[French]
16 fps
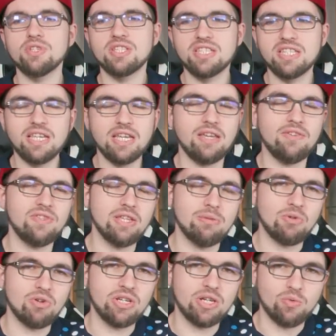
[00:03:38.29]
c'est
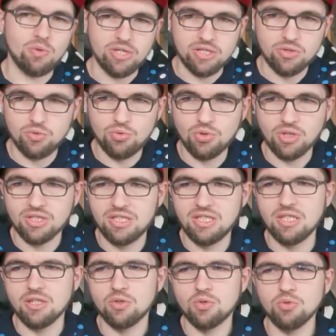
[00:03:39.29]
évidemment les coins lectures
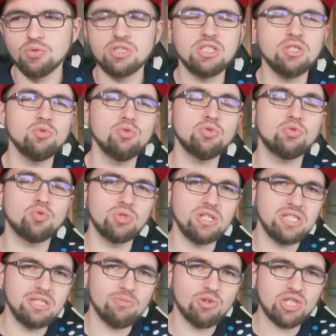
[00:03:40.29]
qui continuent tous
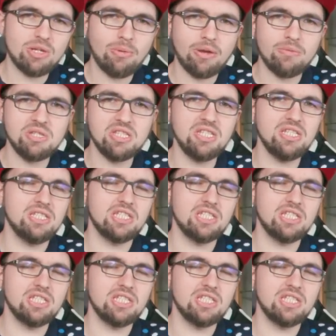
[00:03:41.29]
les dimanches après-midi.